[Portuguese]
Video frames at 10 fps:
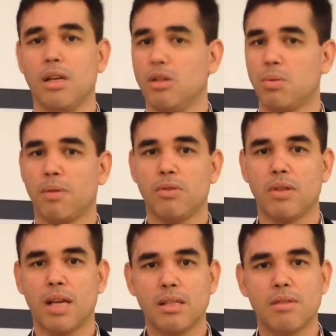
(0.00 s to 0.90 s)
os
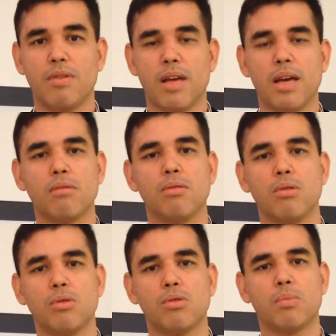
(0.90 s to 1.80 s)
profissionais que vieram
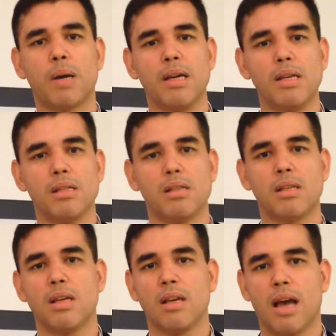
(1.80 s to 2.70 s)
de outros
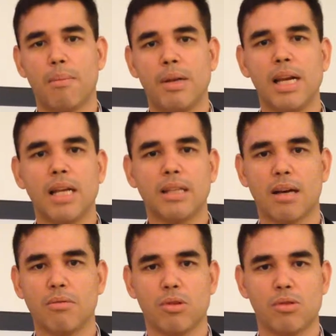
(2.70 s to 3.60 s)
países a
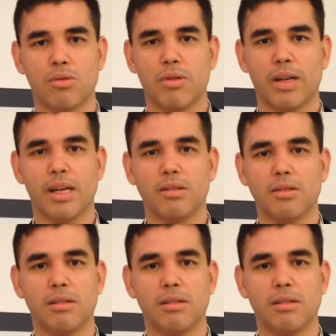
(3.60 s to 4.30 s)
brilhantar o nosso congresso.